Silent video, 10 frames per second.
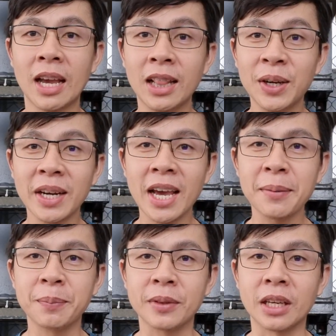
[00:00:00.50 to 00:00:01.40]
Hello anh
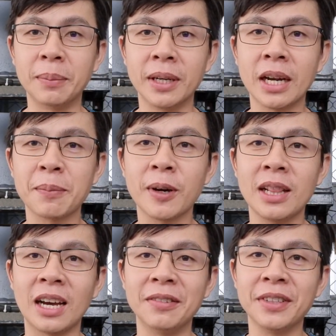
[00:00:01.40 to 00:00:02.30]
em, chào mừng anh em quay
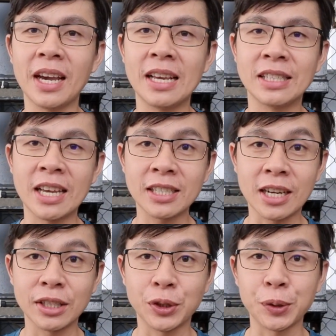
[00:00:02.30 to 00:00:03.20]
lại với a zét
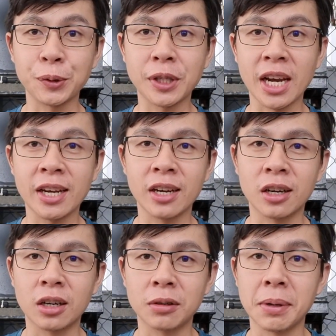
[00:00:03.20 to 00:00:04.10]
Ranchu
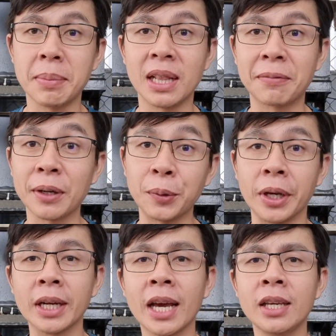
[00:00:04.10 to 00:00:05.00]
Channel và mình là Phát
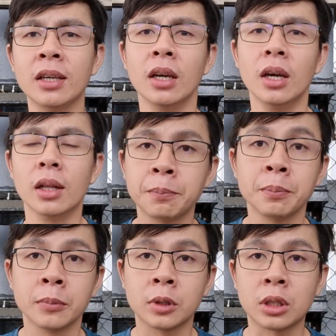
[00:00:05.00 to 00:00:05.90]
Nguyễn đây.
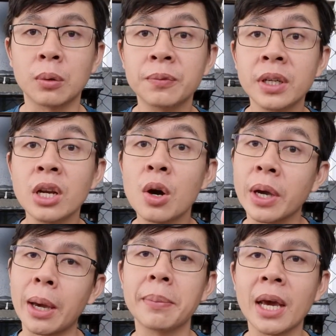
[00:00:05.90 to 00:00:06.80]
Trong video
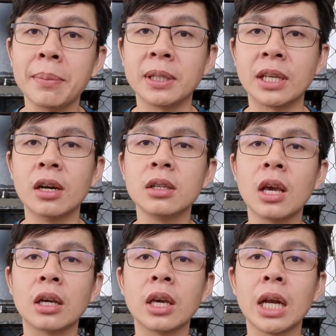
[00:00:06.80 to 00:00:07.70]
ngày hôm nay mình sẽ hướng
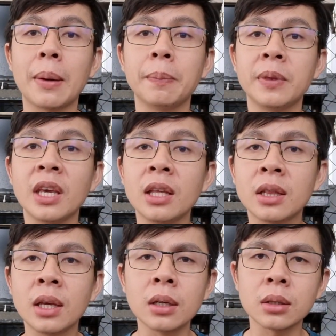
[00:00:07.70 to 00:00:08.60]
dẫn cho anh em chi
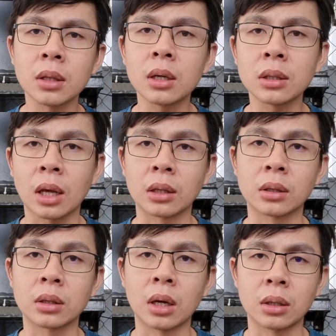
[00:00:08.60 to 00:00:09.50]
tiết tất tần
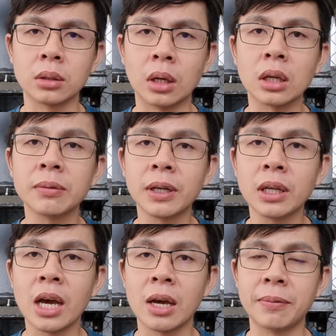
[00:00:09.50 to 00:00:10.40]
tật những cái
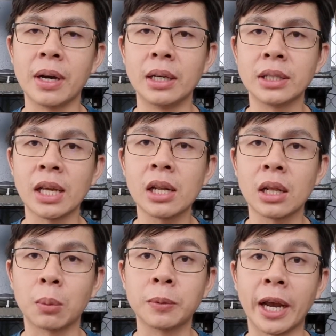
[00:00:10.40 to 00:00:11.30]
vấn đề về set
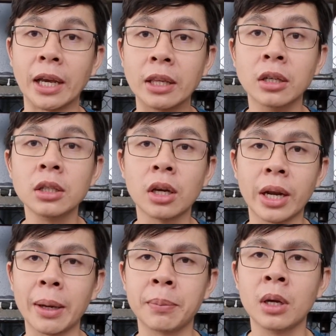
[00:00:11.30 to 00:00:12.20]
lọc tràn dưới cho anh
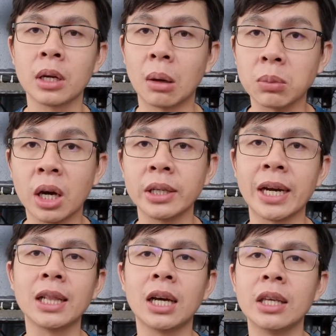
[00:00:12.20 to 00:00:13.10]
em, đồng thời
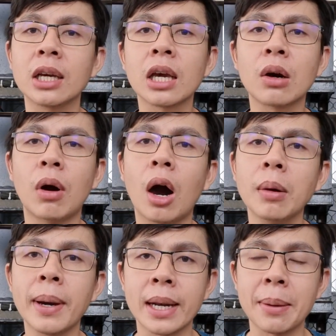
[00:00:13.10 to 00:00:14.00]
trả lời những cái câu
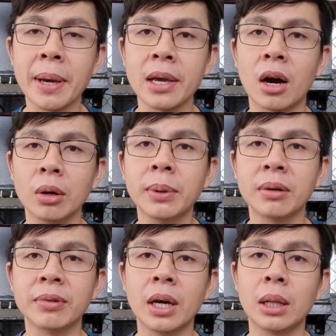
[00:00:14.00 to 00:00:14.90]
hỏi mà anh em hay hỏi
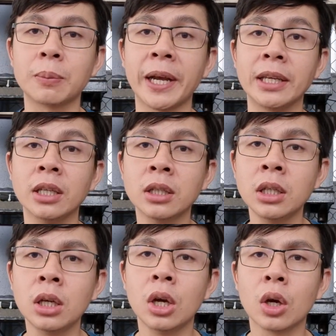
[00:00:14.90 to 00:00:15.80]
mình về lọc tràn
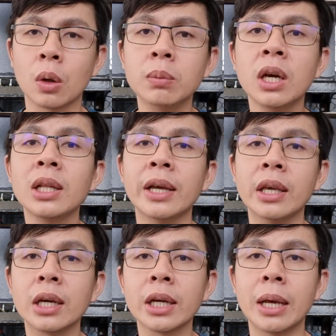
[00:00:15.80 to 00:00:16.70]
dưới, cũng như là
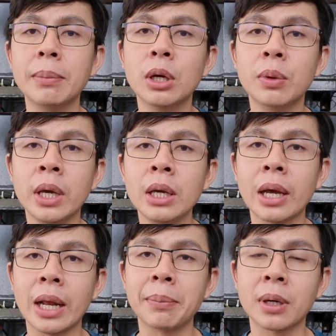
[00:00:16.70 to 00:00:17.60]
những cái điểm lưu ý
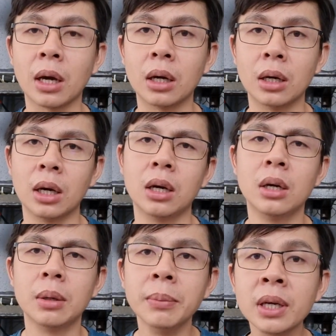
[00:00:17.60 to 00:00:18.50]
anh em cần
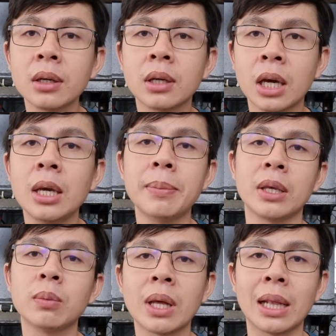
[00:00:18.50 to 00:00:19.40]
biết khi mà
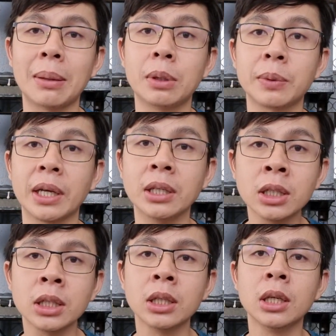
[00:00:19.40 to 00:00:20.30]
chúng ta làm lọc tràn
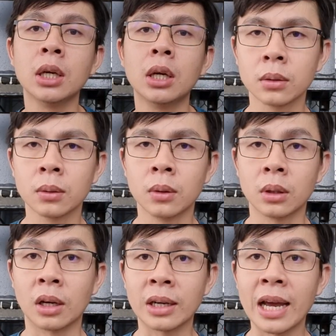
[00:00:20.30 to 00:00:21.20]
dưới.
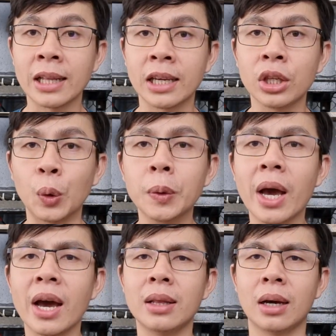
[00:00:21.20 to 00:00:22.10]
Thật ra thì cái chủ
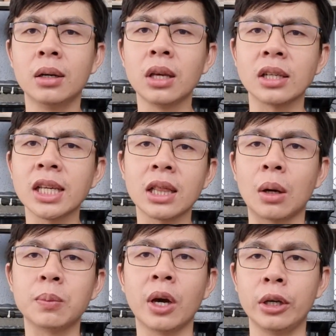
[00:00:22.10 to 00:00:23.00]
đề là hướng dẫn set
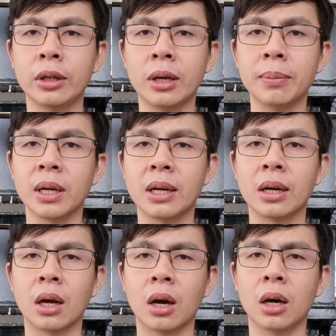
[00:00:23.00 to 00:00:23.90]
lọc này thì
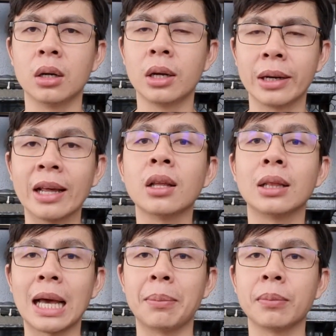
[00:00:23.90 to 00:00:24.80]
mình đã
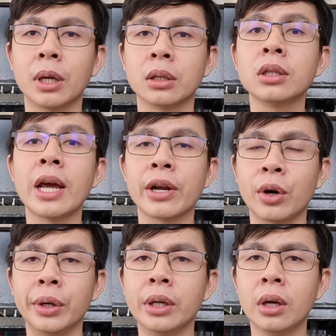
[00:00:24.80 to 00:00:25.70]
từng làm trước đây
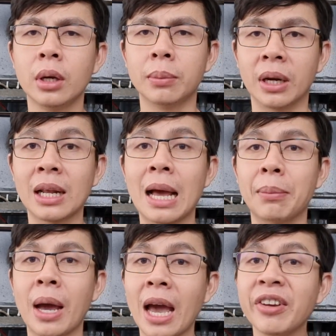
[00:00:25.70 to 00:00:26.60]
rồi. Mình đã
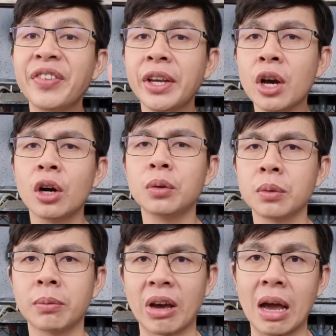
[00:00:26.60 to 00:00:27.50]
làm hai video
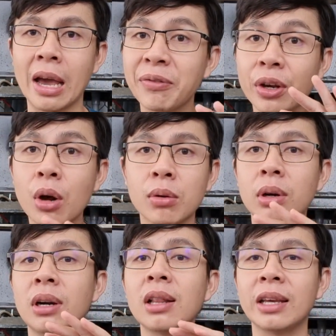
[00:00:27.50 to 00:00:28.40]
và hai video
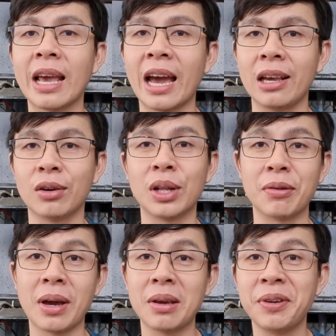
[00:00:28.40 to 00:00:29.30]
đó rất là dài, gọi
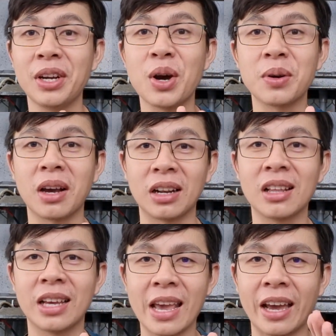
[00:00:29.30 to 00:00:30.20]
là hai video gần
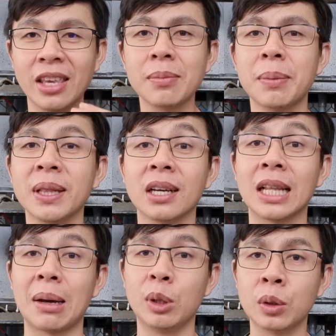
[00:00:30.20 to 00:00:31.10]
như là dài nhất mà mình từng
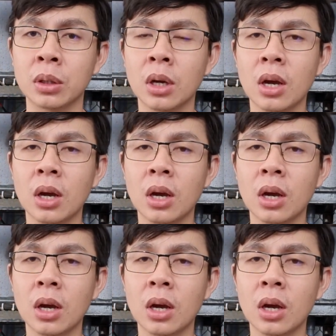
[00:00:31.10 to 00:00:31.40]
làm luôn.